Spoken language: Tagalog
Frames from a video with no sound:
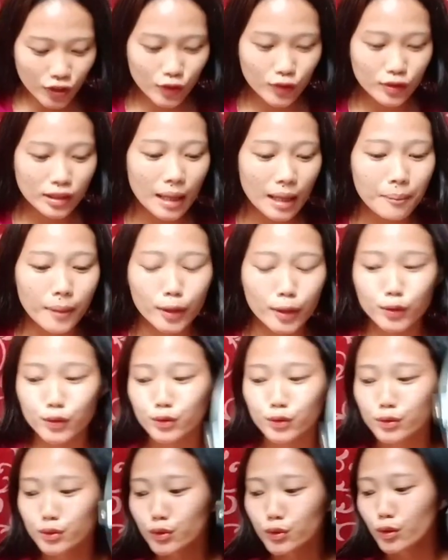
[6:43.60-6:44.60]
yung laman nung,
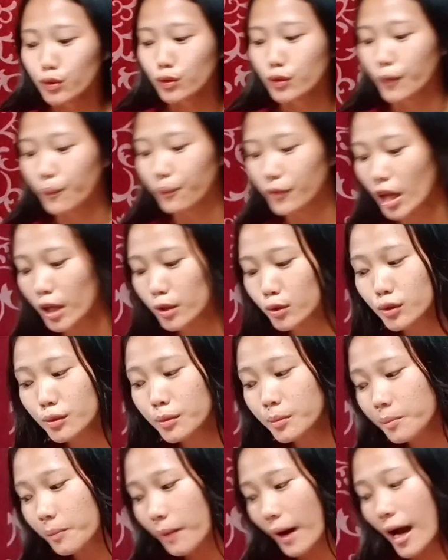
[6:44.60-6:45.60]
nung etong
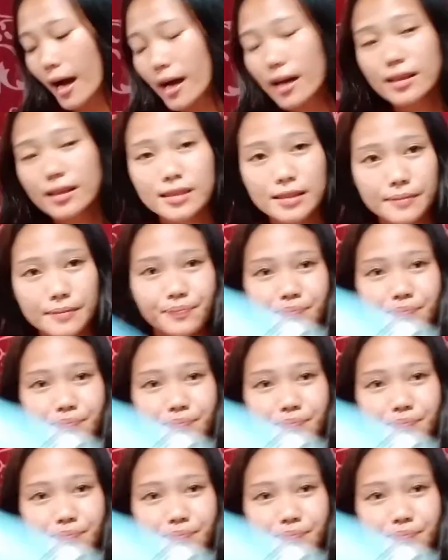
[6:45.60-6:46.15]
box.